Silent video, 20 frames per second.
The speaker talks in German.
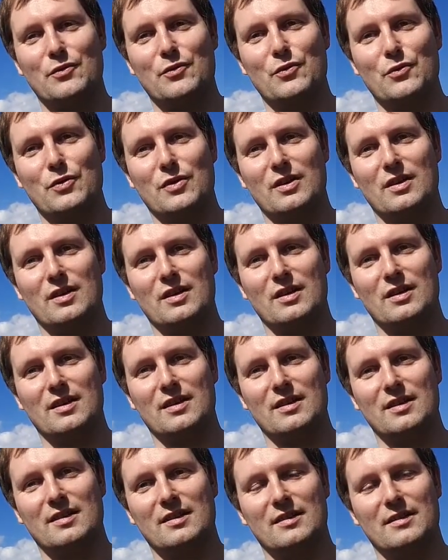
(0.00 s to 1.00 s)

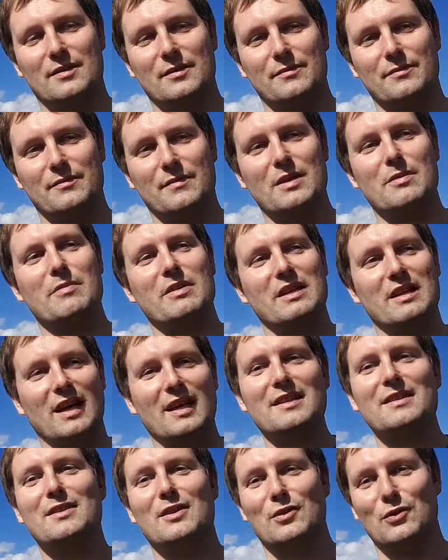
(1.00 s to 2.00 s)
für ähm,
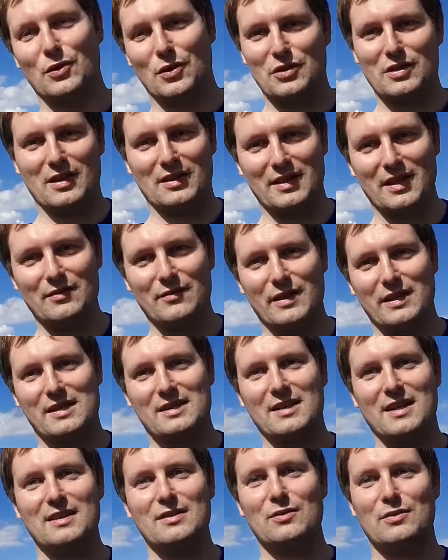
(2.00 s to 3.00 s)
Immigranten in Deutschland
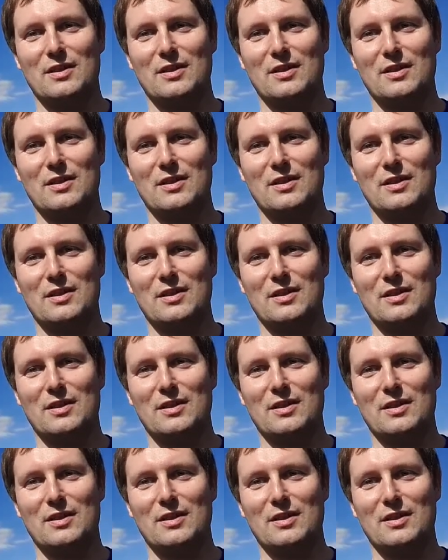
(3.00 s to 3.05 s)
entwickelt hat.